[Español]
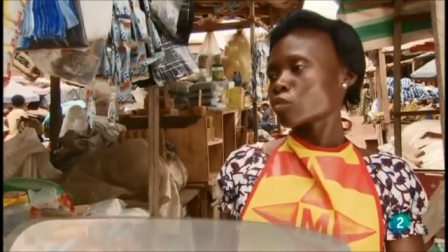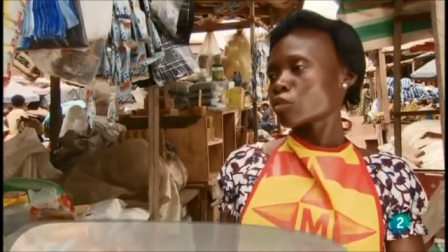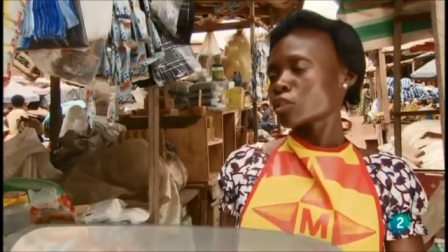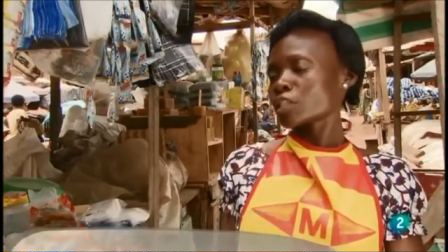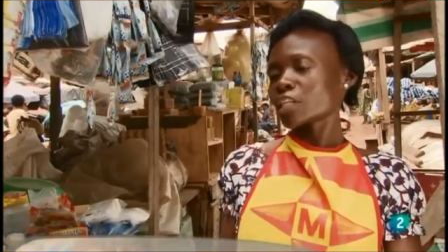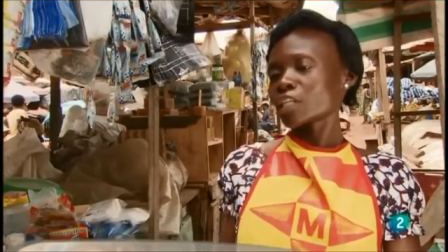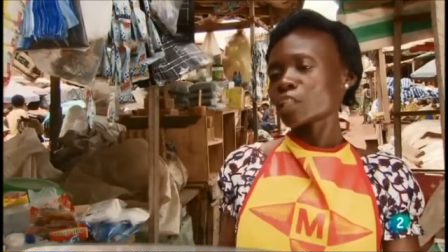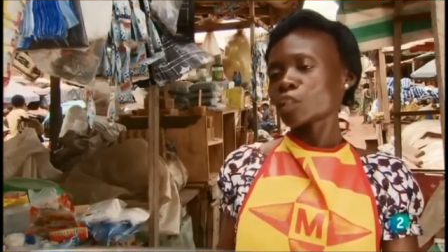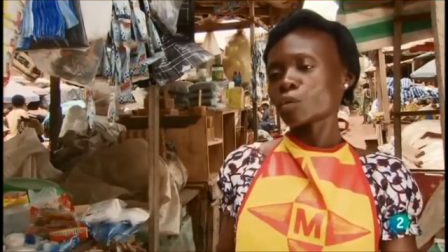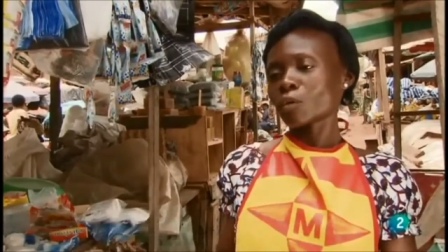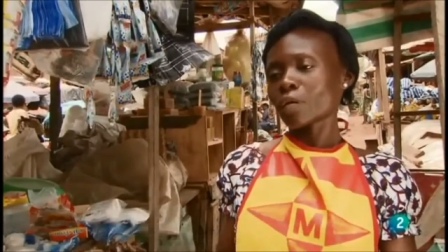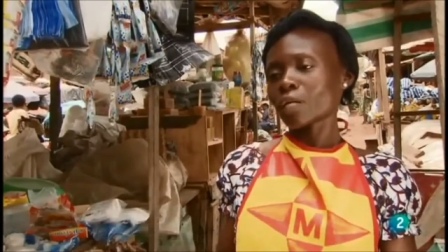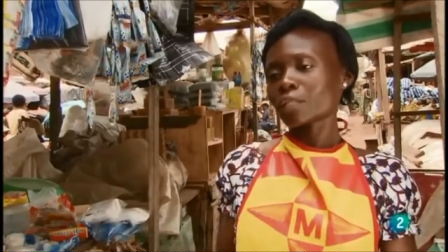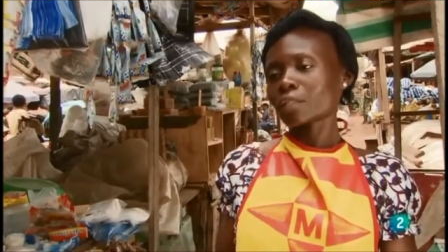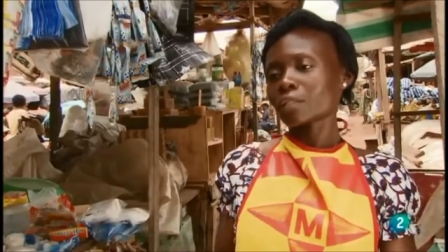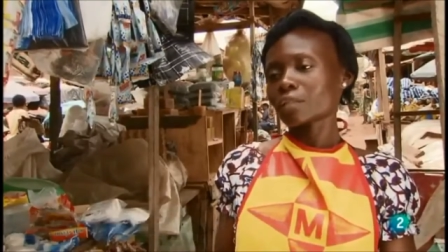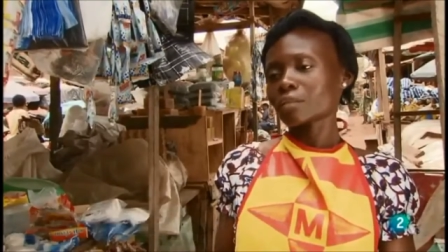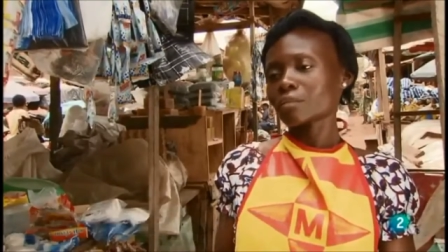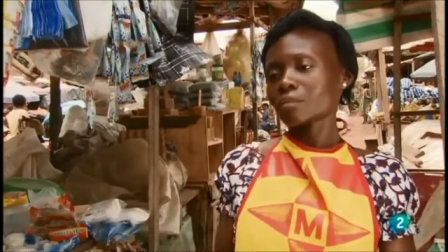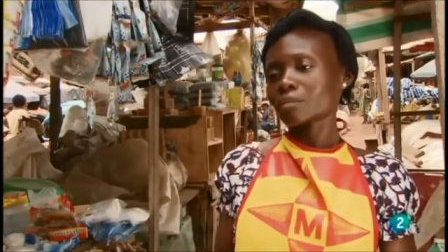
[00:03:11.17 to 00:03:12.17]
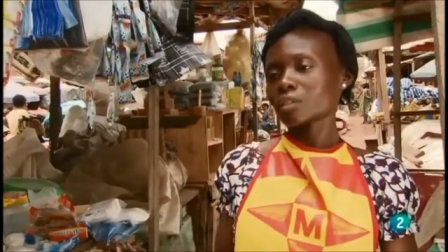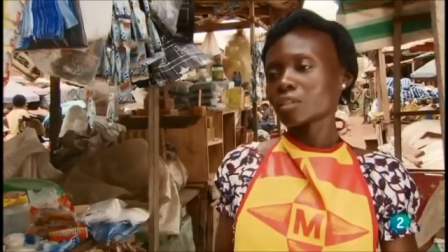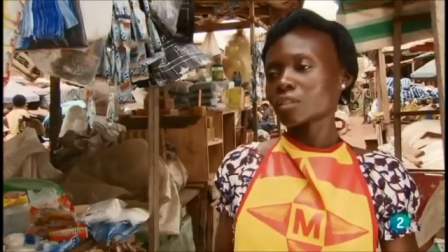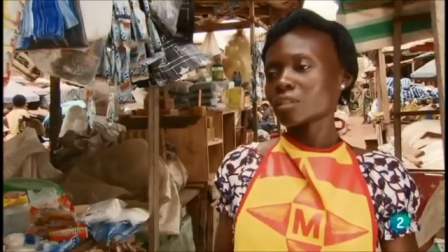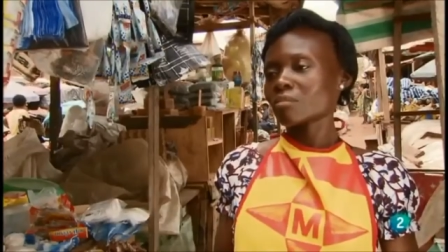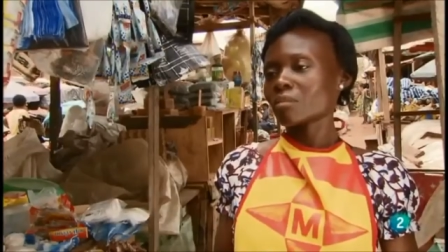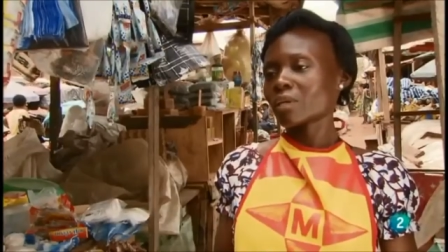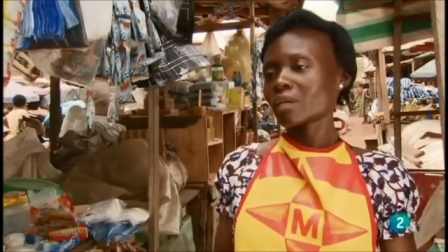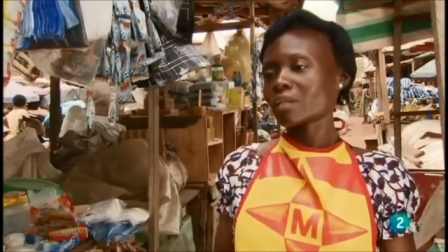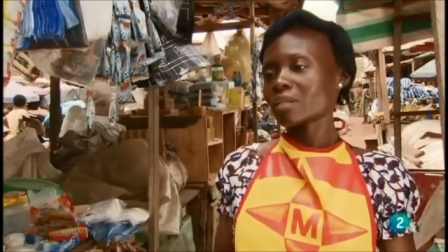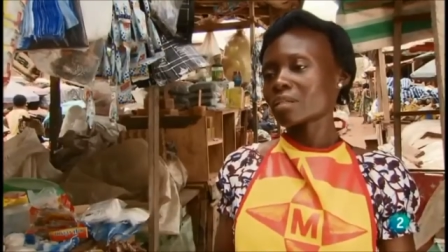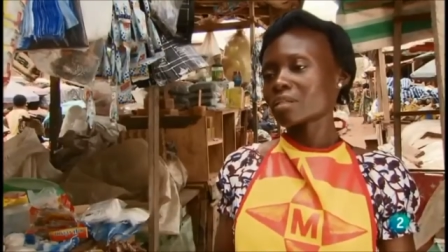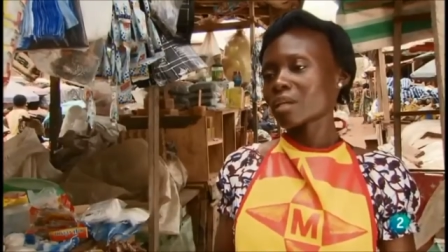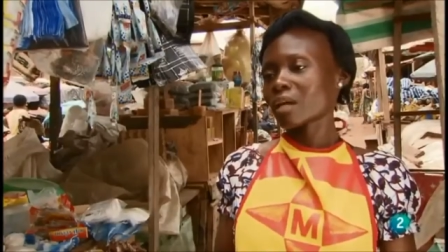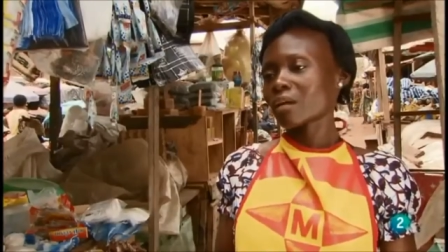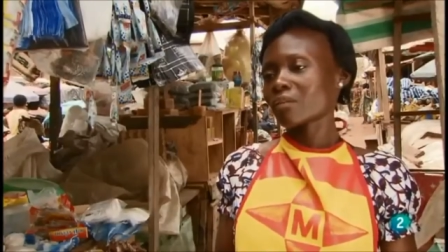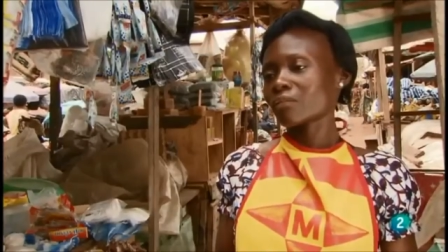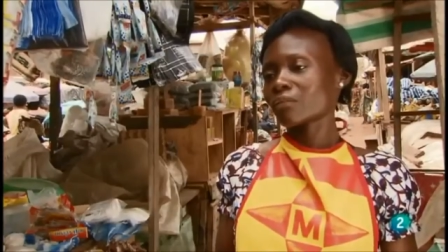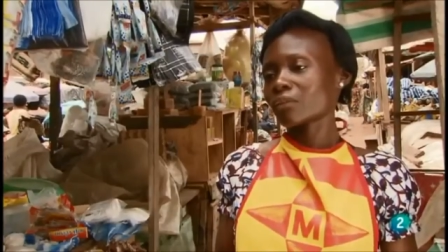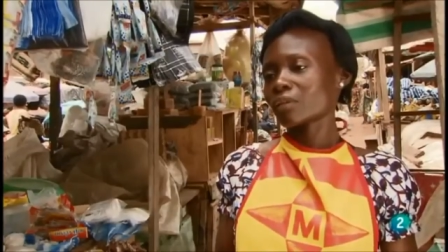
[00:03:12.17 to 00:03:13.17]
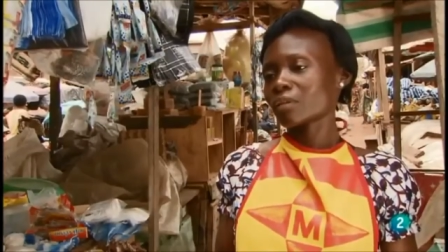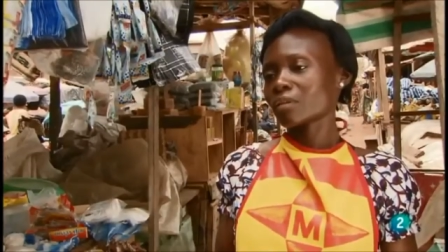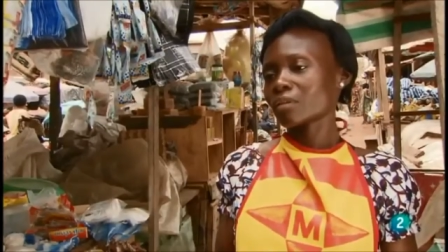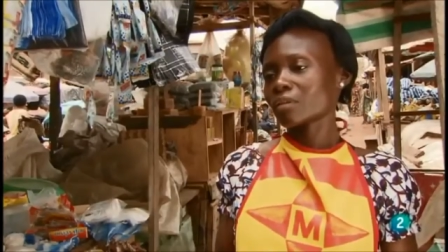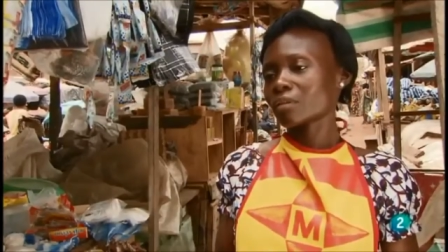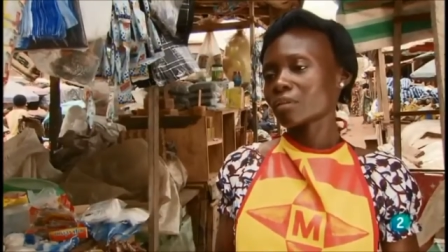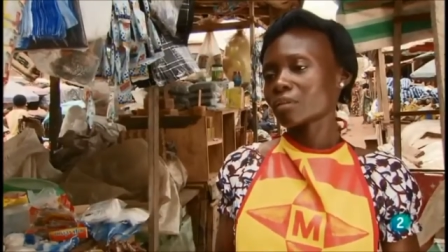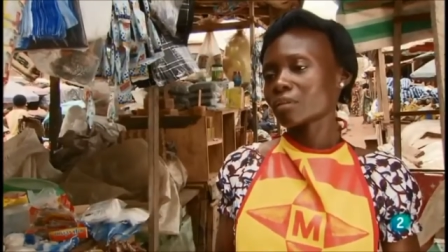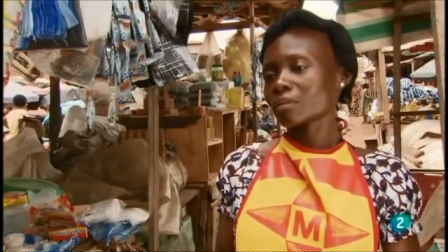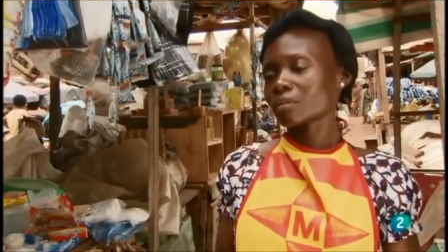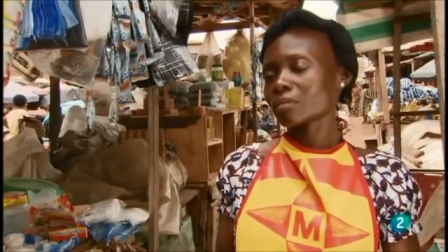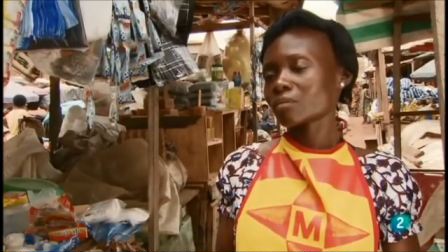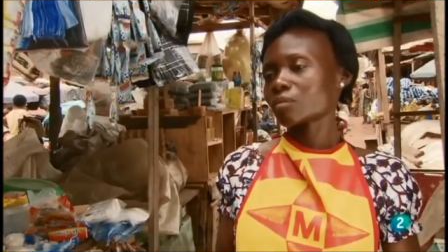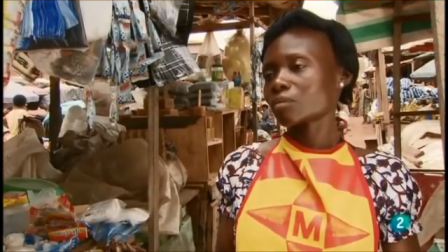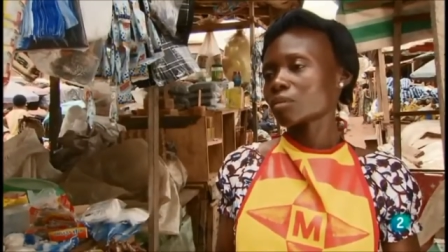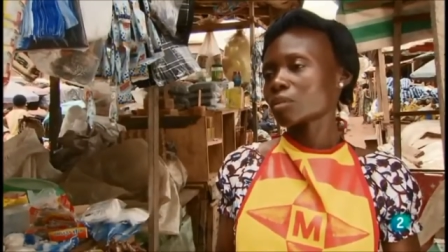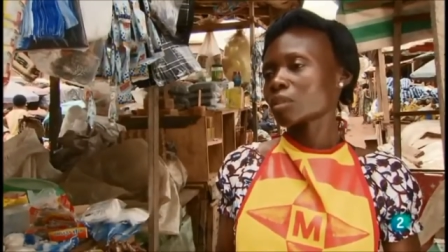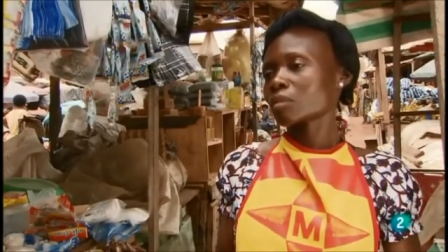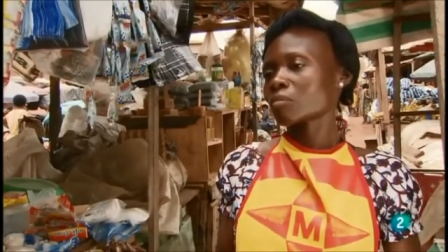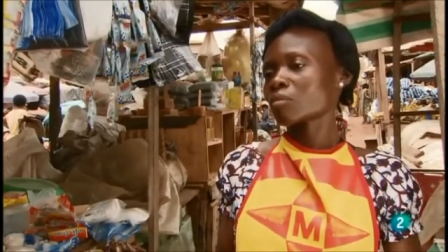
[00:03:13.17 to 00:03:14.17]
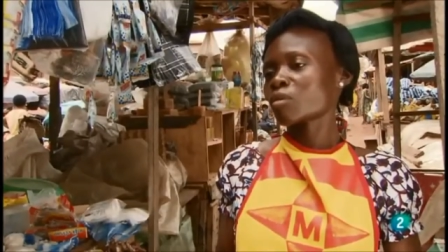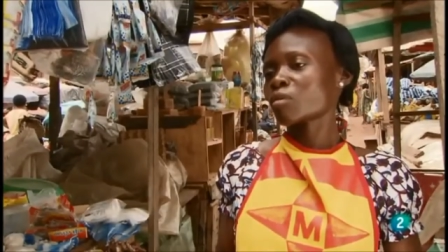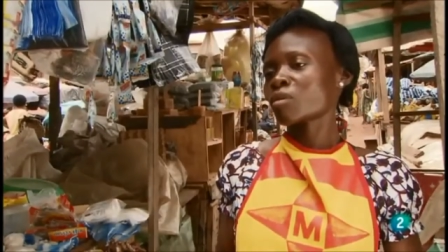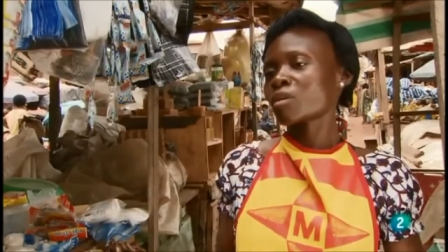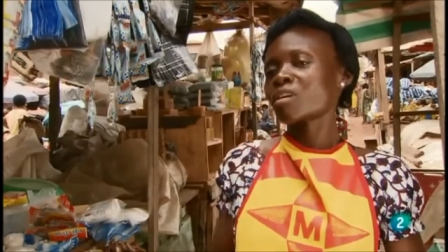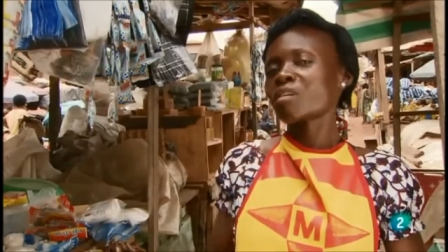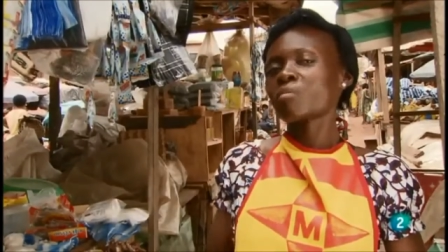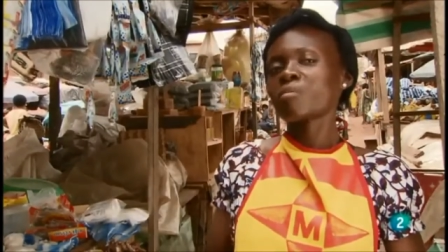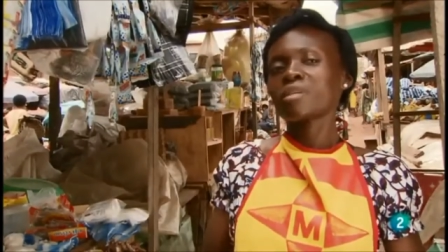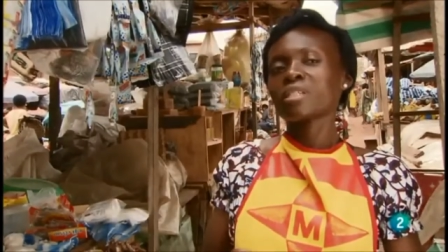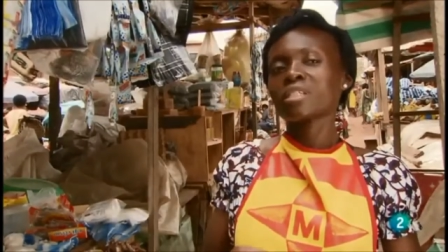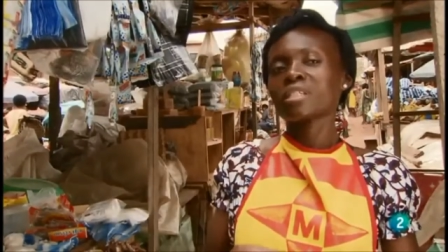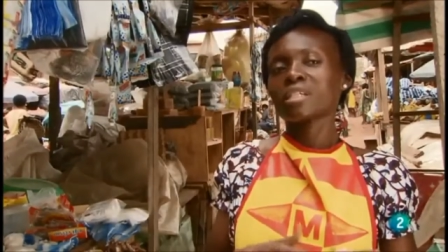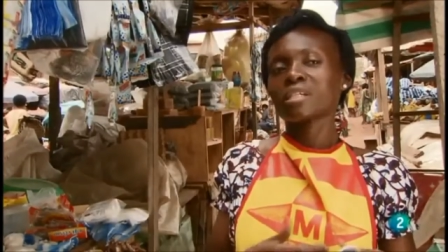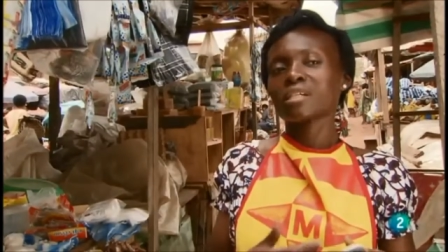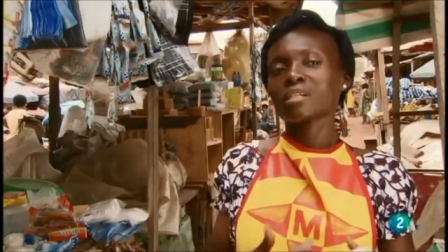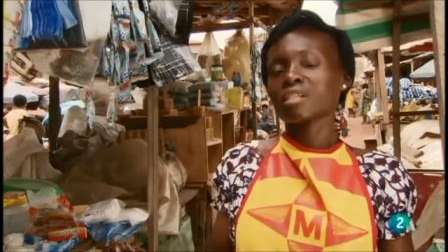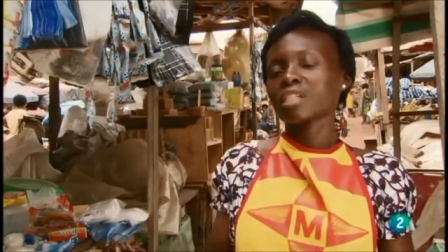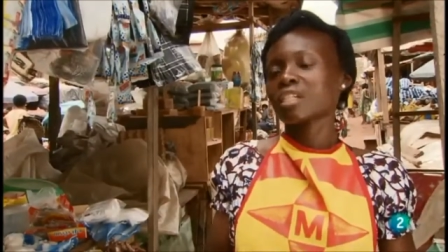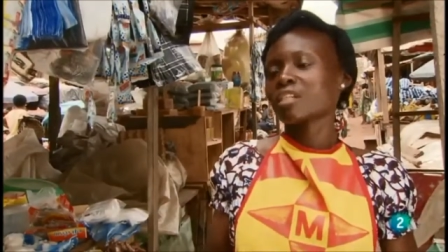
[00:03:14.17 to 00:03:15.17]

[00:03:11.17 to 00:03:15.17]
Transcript: Cuando tengo alguna necesidad, sé que puedo valerme por mis medios.